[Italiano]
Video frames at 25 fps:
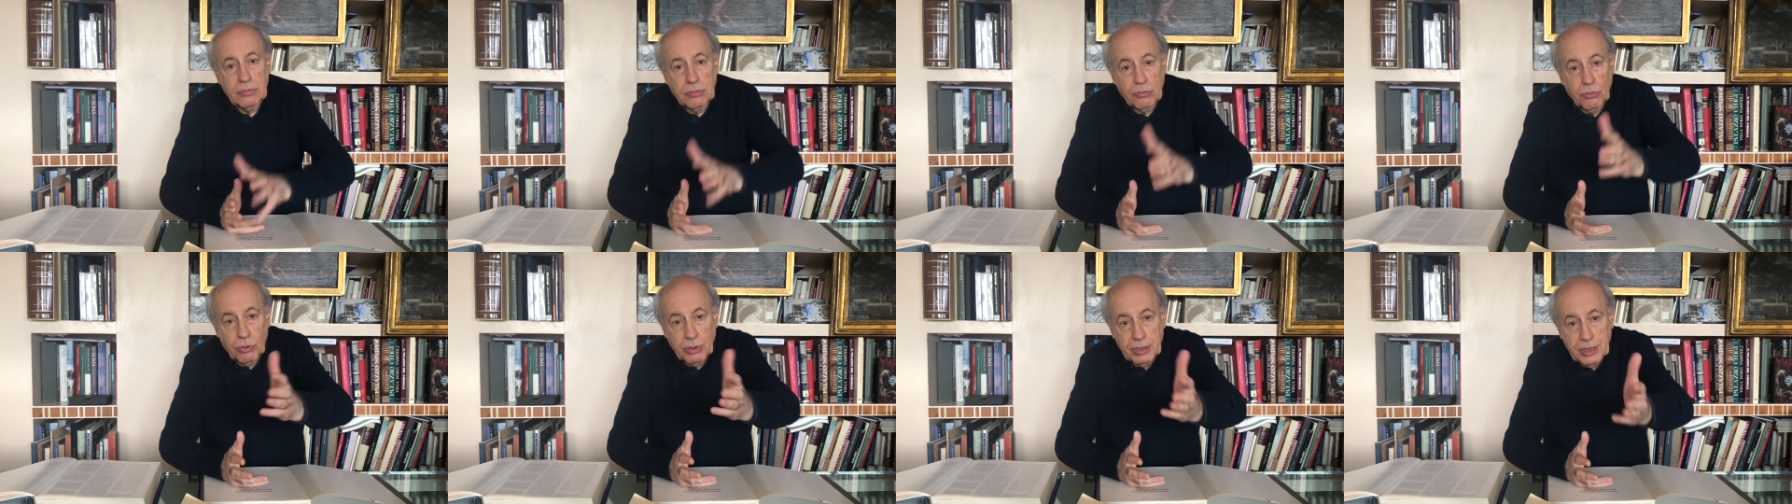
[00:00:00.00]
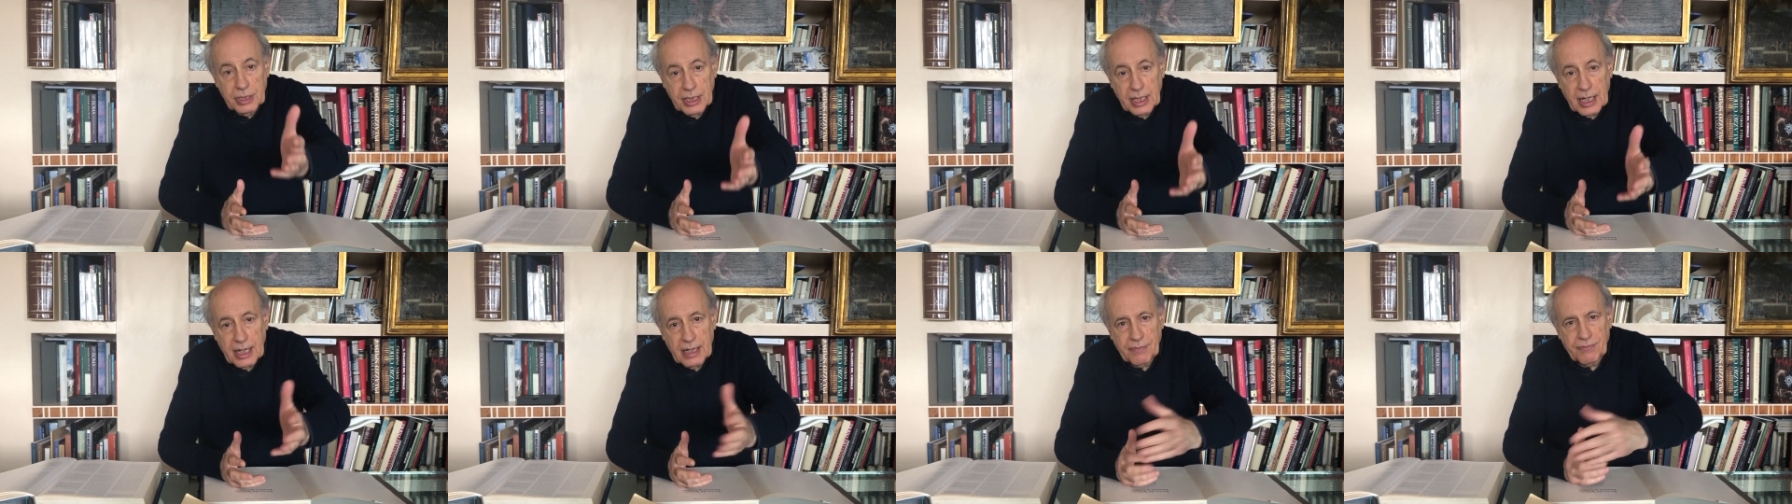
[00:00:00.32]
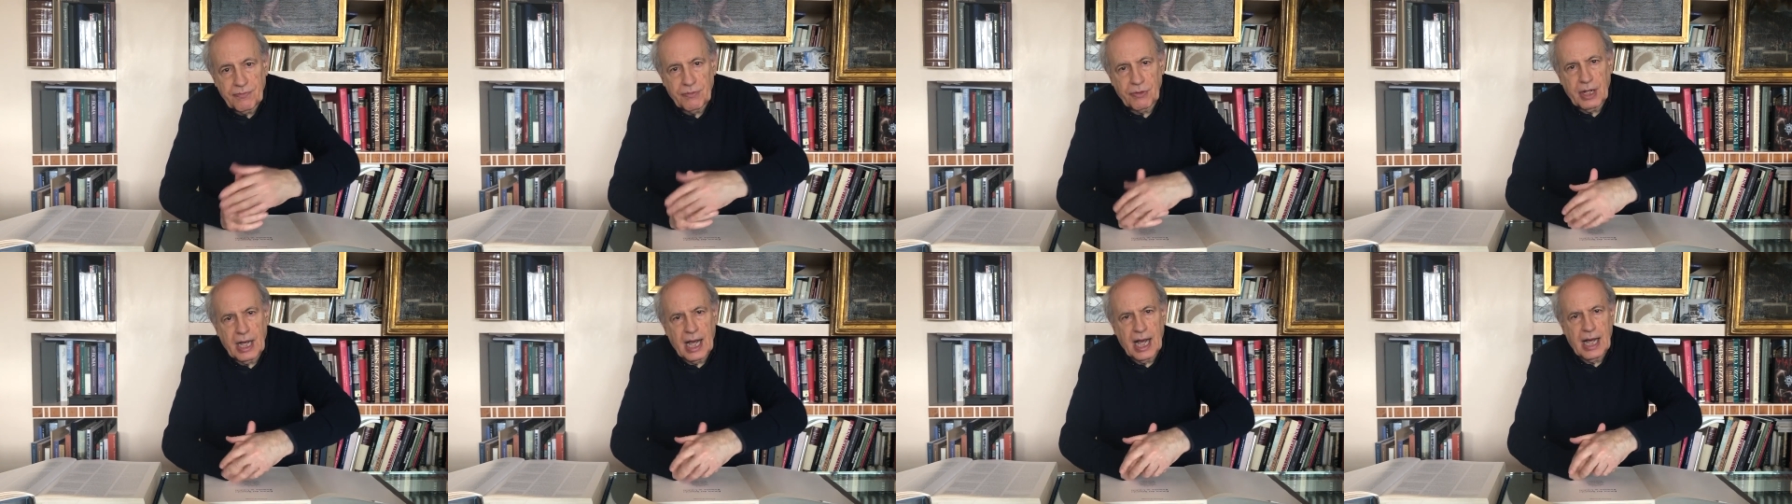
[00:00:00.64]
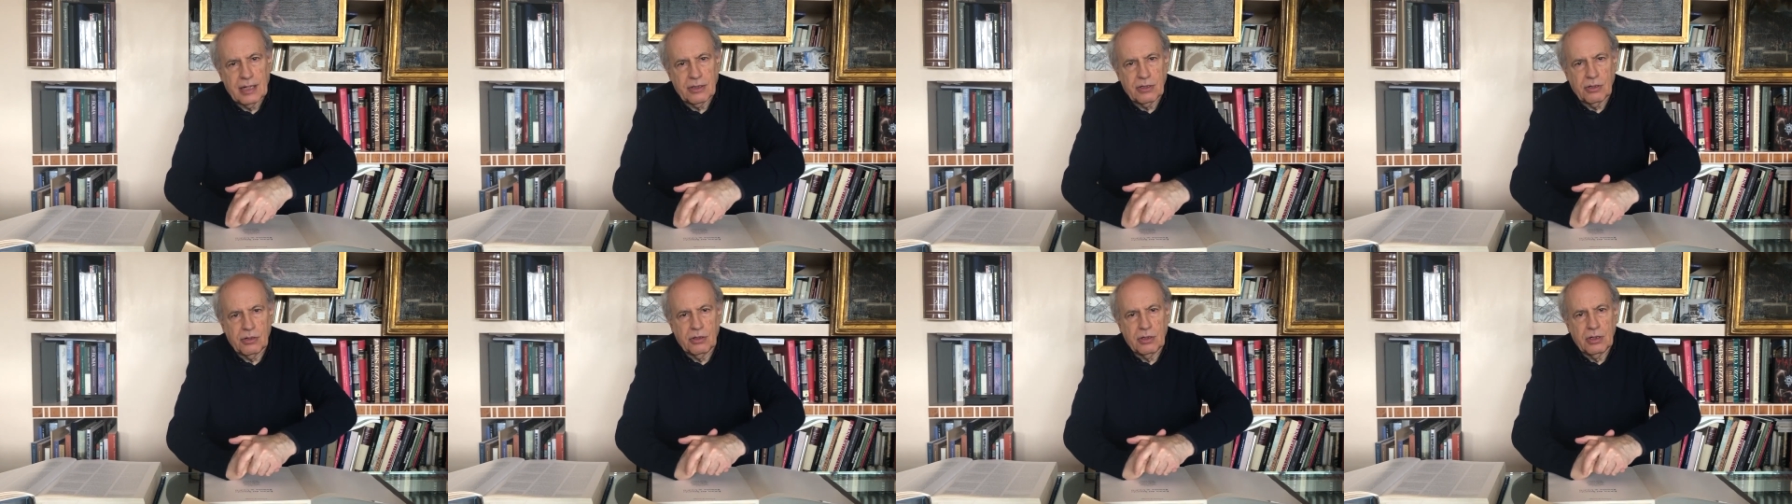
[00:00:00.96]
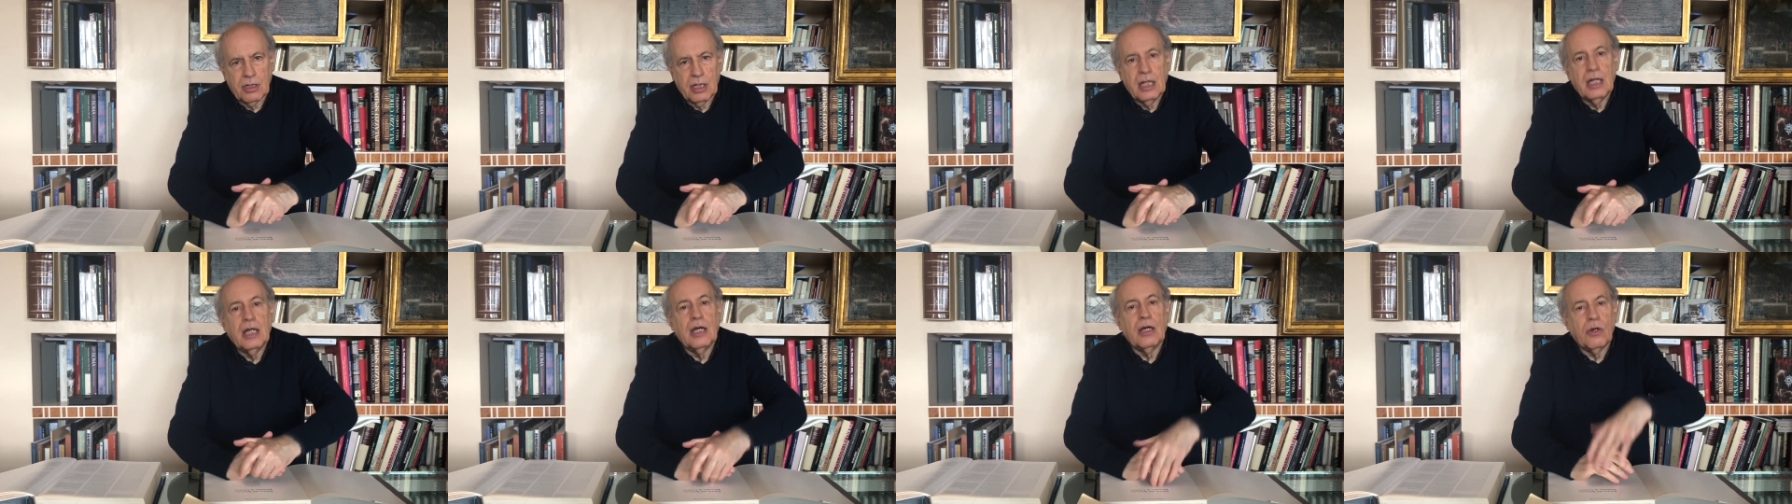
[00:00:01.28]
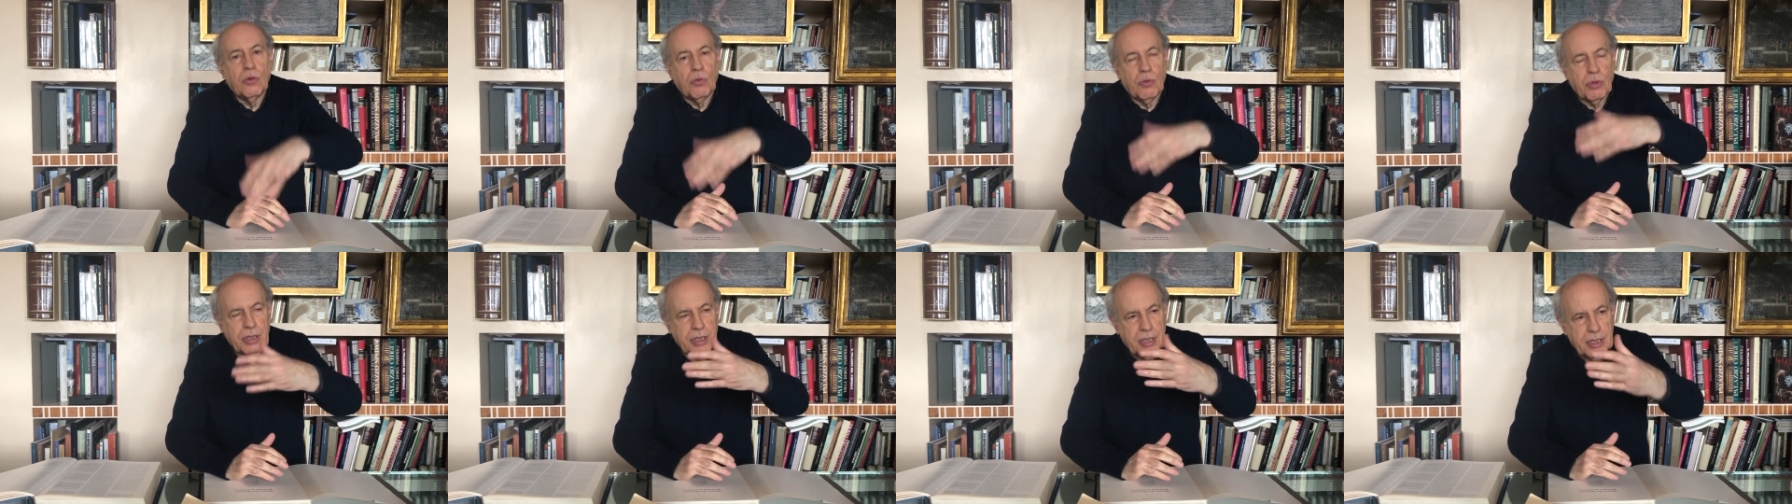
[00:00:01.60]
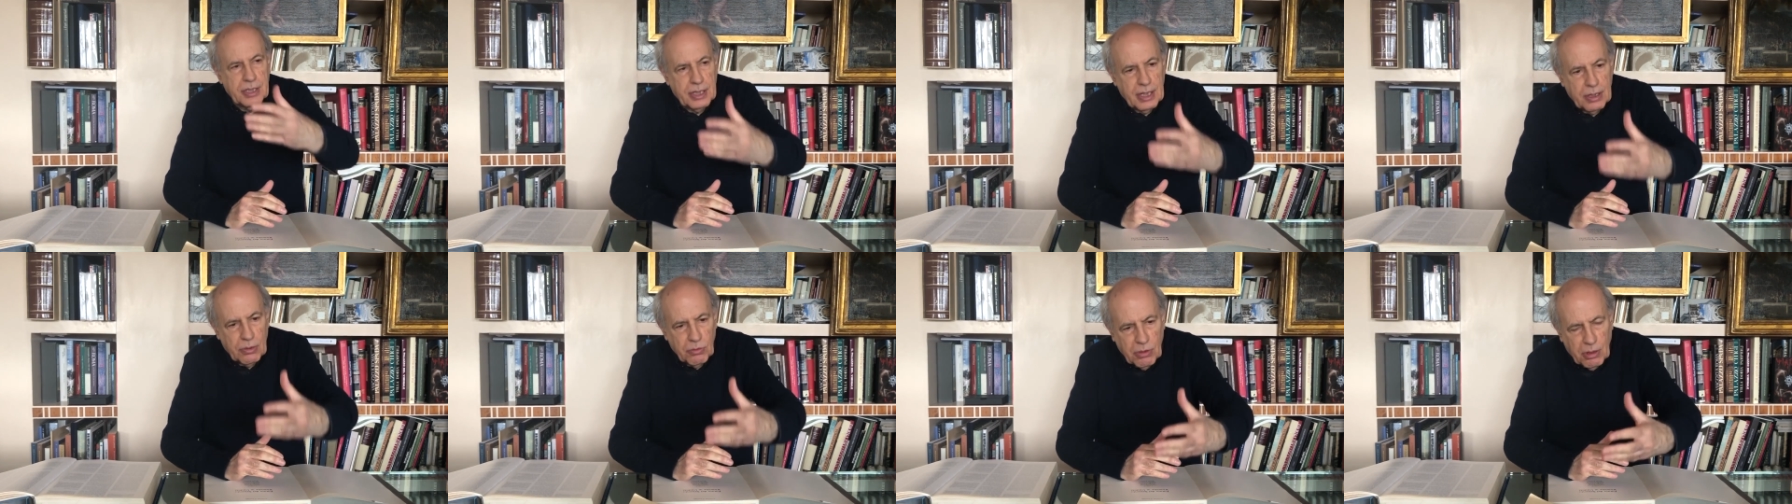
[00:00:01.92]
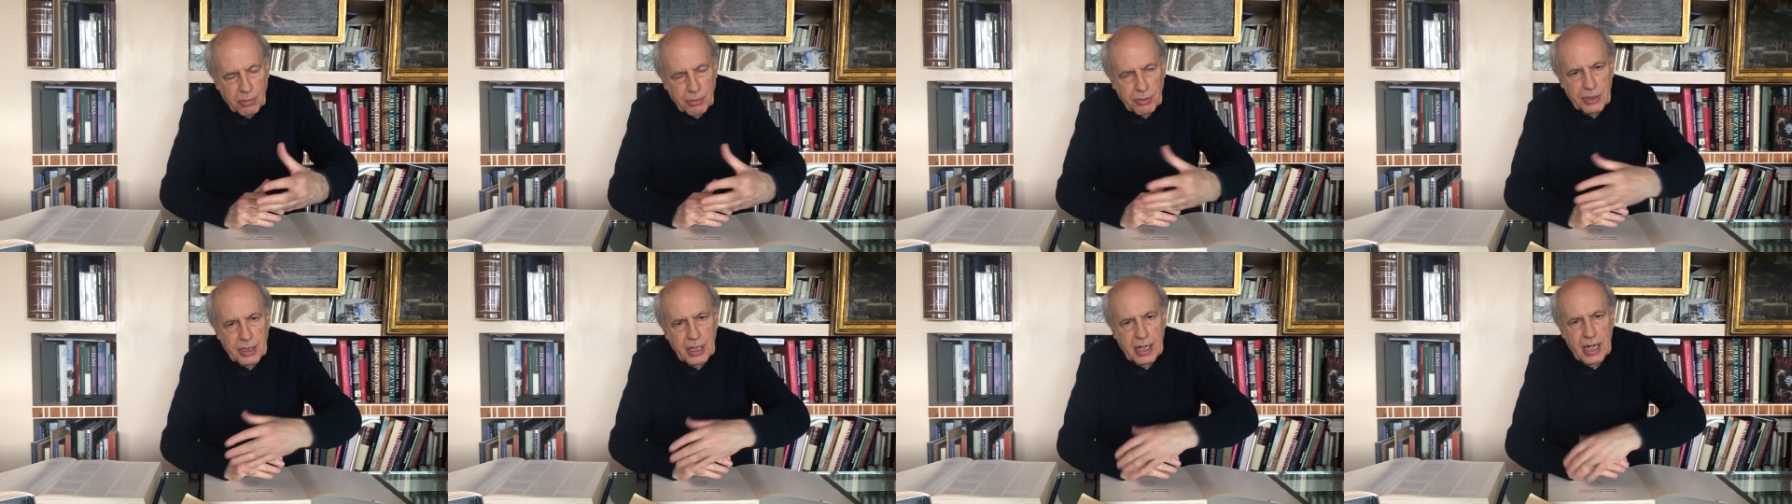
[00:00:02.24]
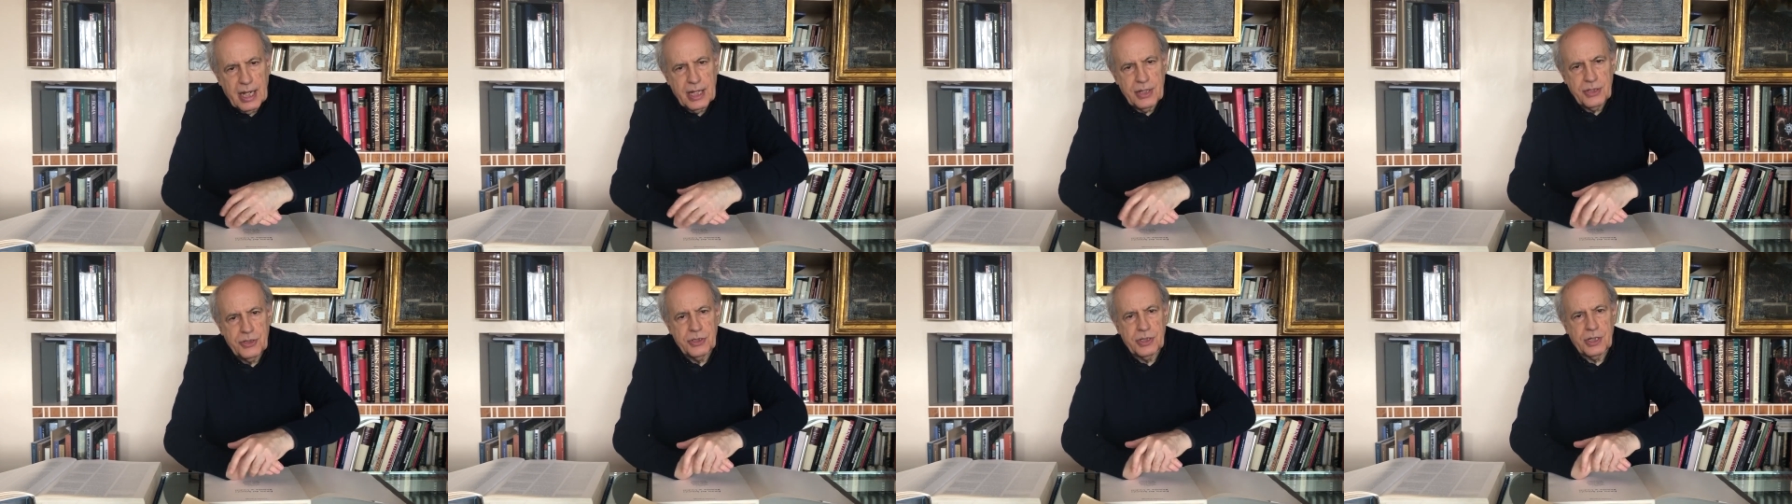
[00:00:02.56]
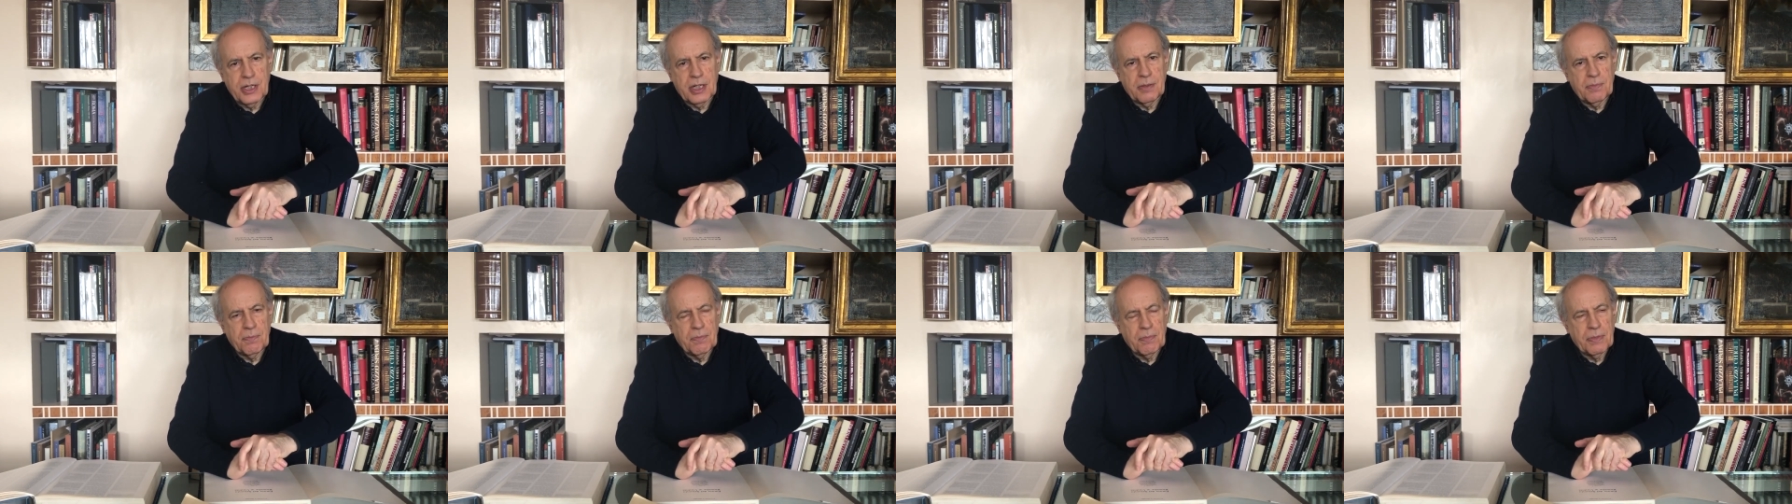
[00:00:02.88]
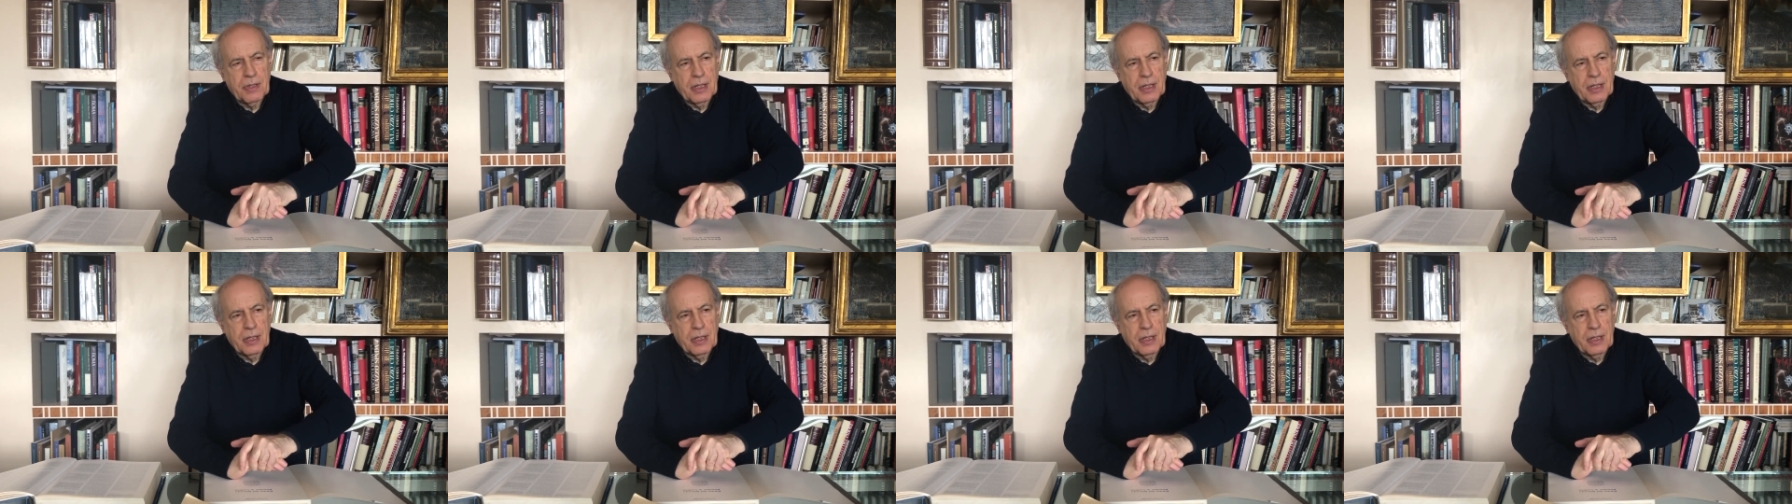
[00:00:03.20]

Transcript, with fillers: quindi dell'avvocato, quindi dell'uomo di legge,